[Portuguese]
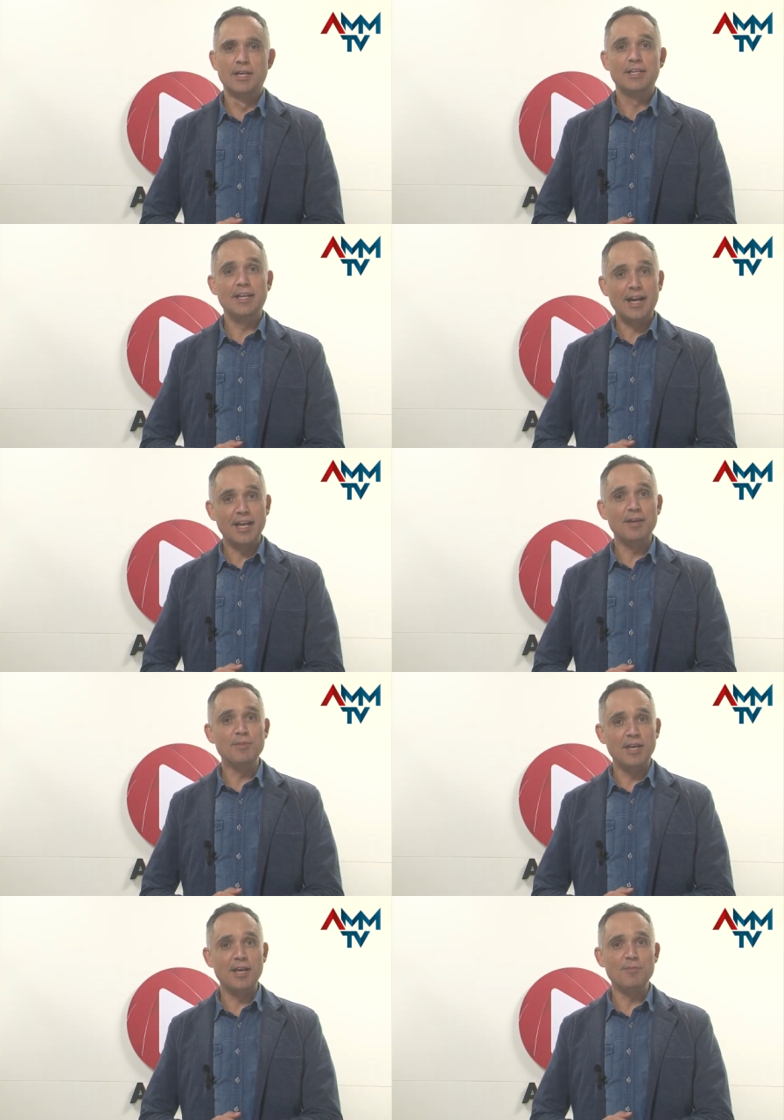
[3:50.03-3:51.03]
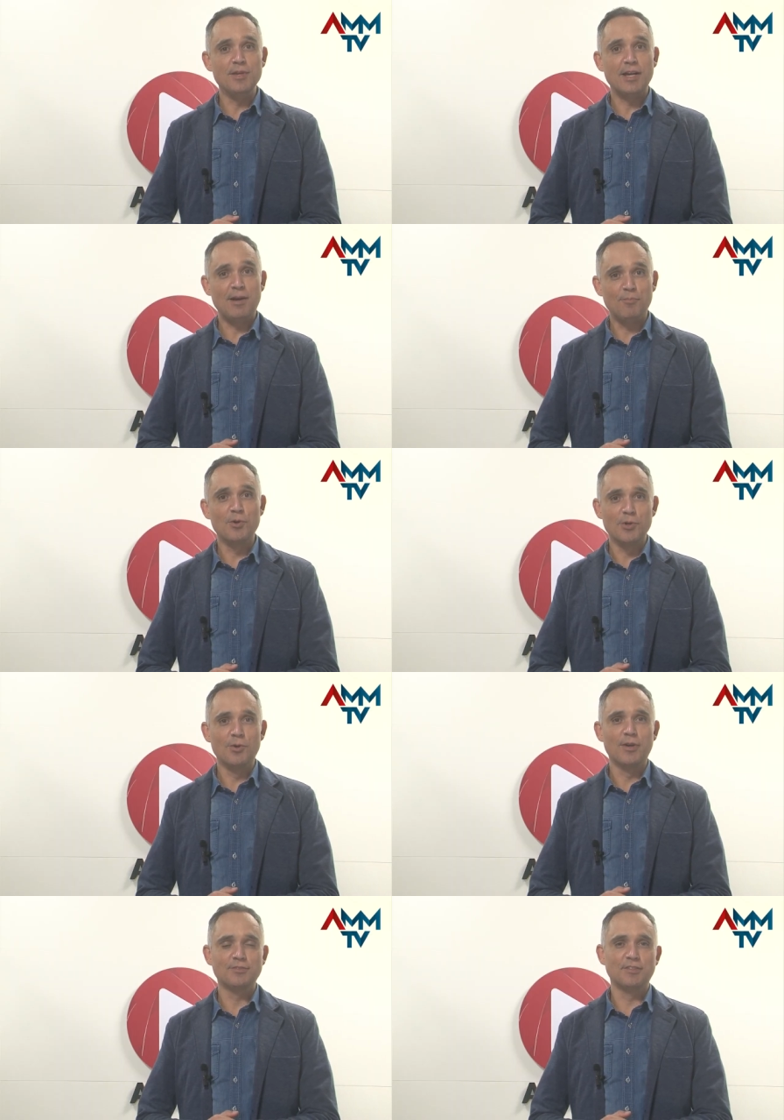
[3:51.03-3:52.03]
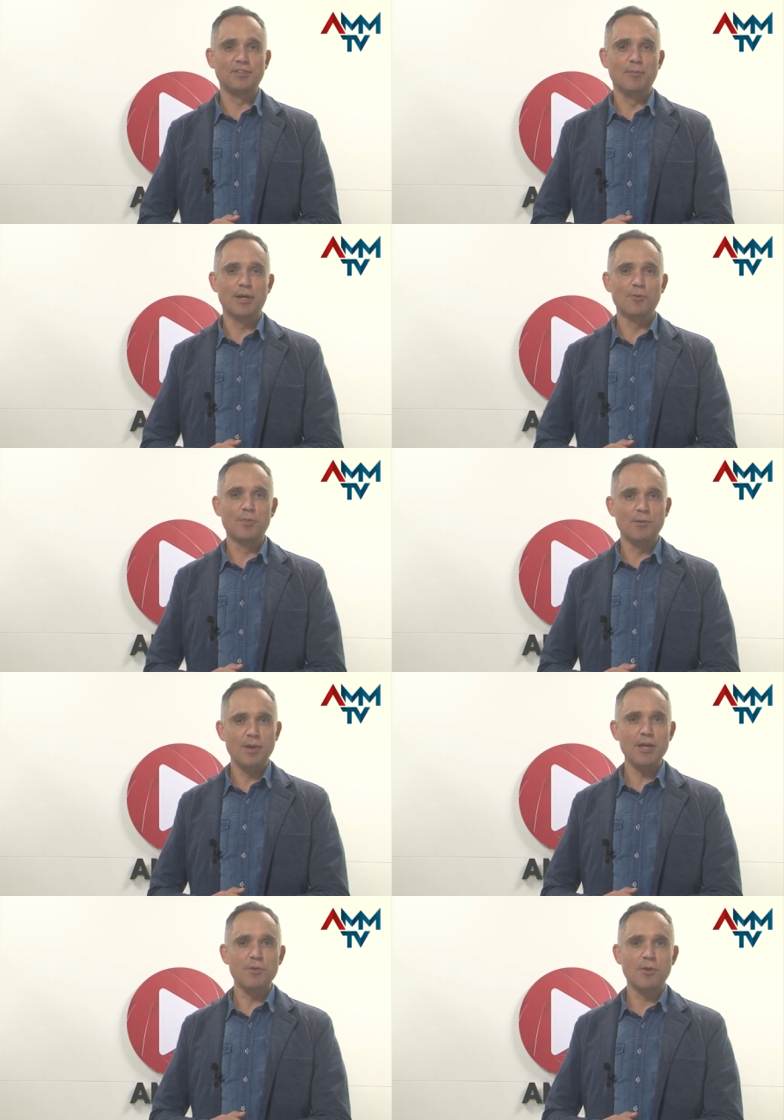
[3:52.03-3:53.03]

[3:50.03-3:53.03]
E a MM apoiou essa semana o primeiro